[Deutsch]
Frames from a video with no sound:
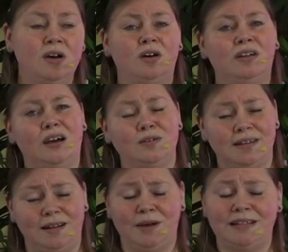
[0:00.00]
und
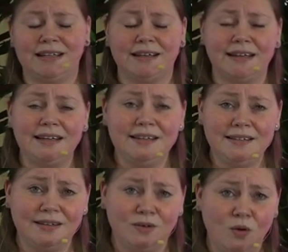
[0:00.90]
außerdem hat er
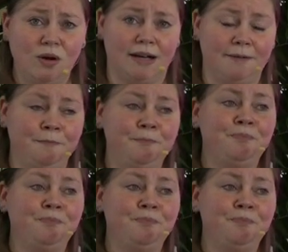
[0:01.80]
riesigen Hunger.